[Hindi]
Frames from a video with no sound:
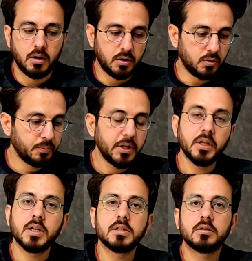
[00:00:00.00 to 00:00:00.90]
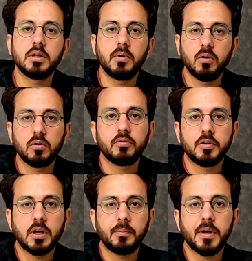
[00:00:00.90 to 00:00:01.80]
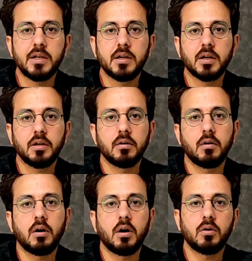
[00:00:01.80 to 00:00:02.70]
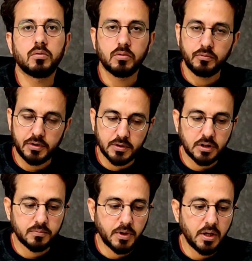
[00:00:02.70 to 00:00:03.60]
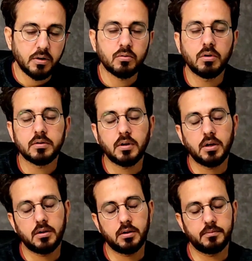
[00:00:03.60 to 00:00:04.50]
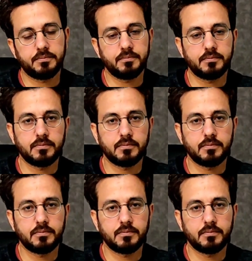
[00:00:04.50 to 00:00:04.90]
उम्मीद है कि जितने भी लोग वीज़ा अप्लाई करें आ, उनको वीज़ाज़ मिलें। थोड़ा-सा आ, हाँ,